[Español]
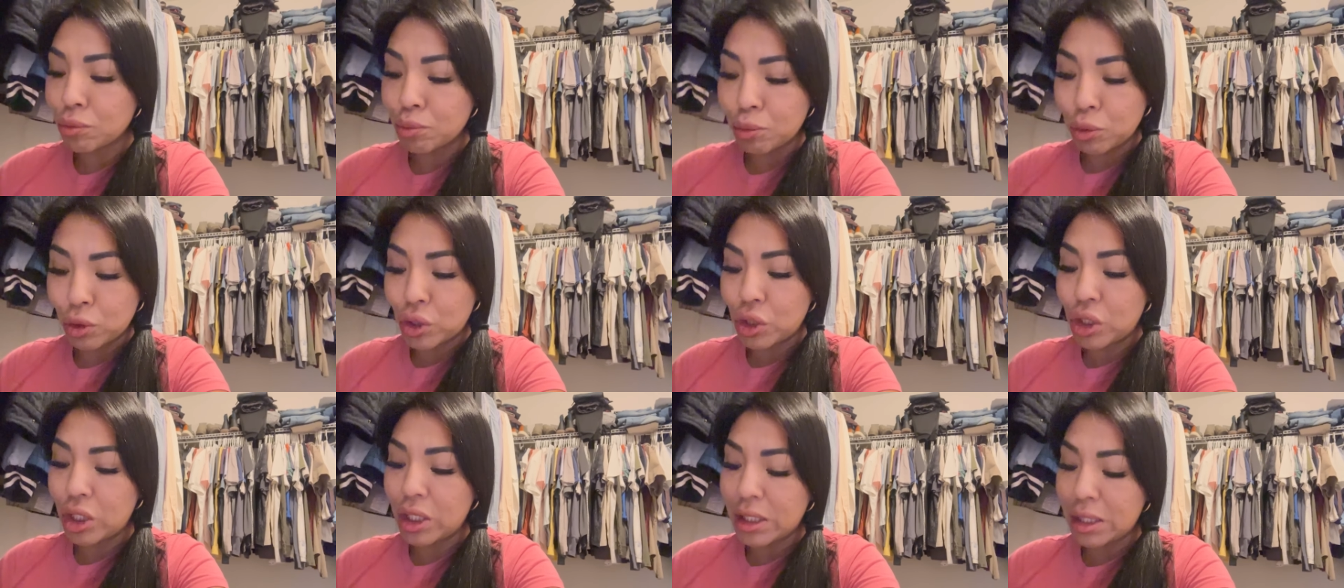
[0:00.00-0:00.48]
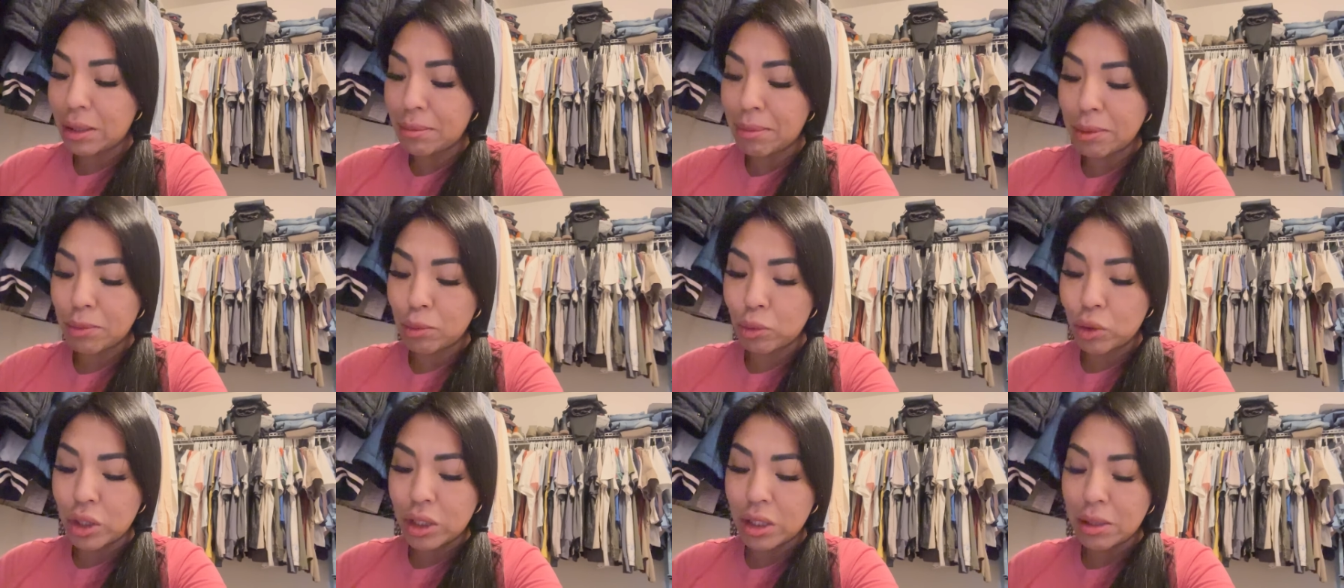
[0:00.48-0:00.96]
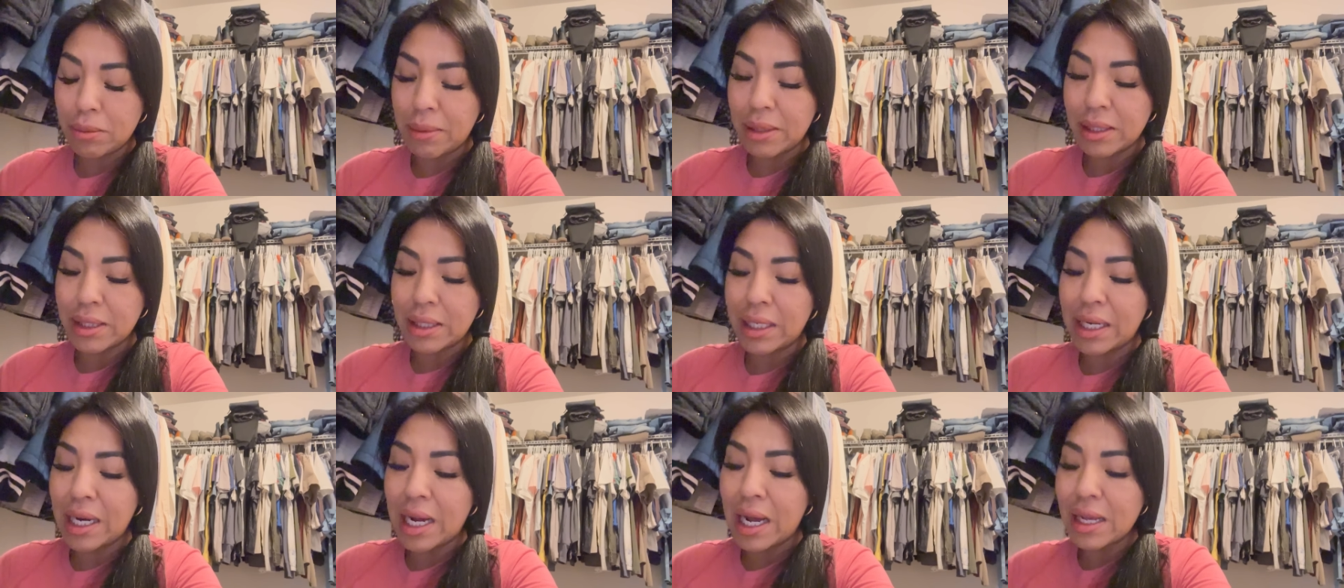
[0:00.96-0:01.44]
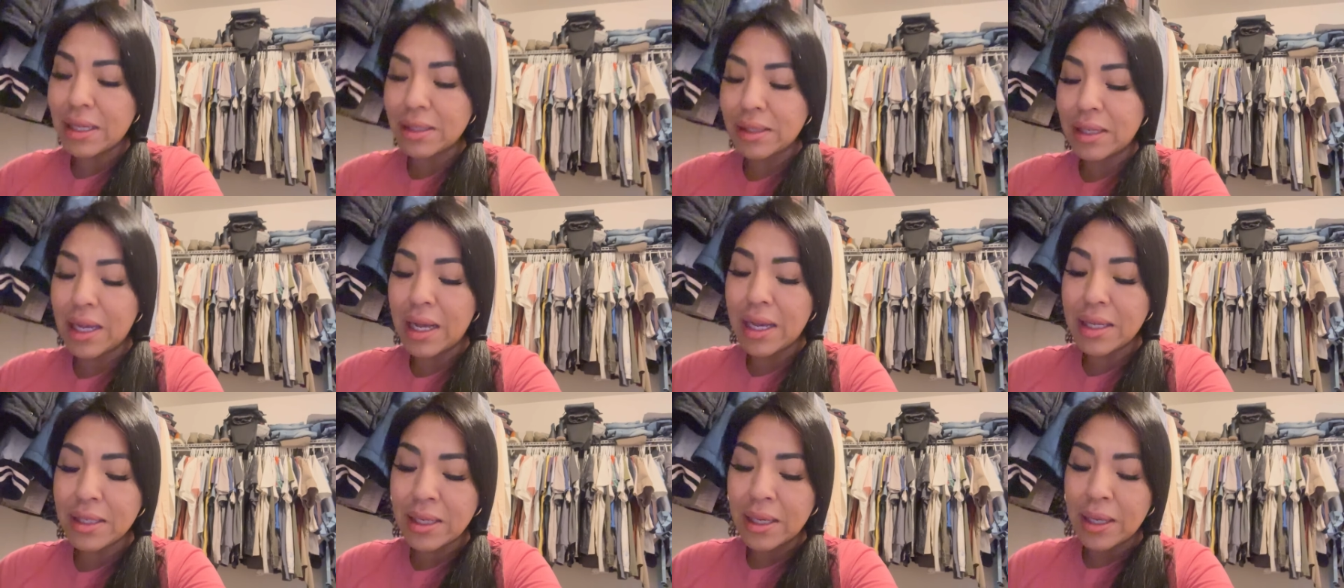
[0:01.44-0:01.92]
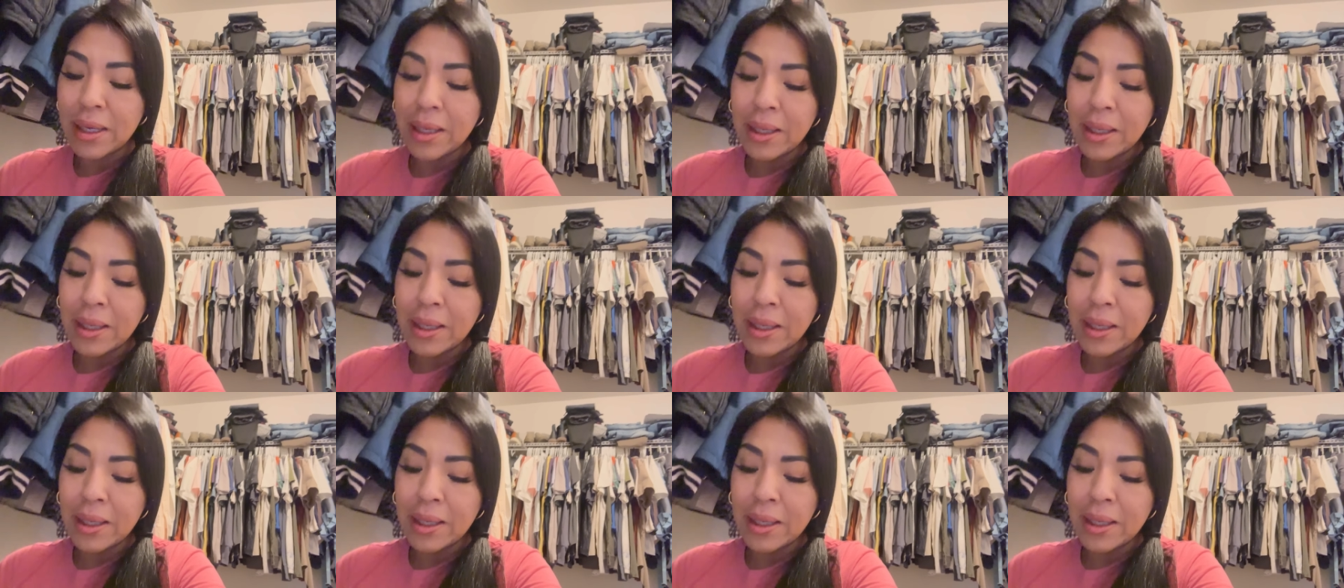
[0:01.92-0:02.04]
Muchísimas, muchísimas gracias.